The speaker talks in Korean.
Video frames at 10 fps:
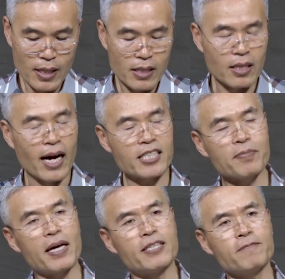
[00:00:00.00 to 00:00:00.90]
어,
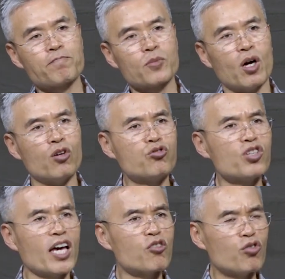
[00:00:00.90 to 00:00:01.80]
하지만 어,
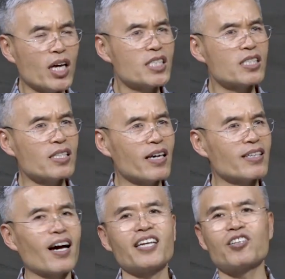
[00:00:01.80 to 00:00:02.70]
우리의 귀에 듣기에
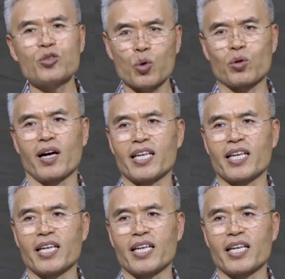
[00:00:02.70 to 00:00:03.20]
야 이건 좋다,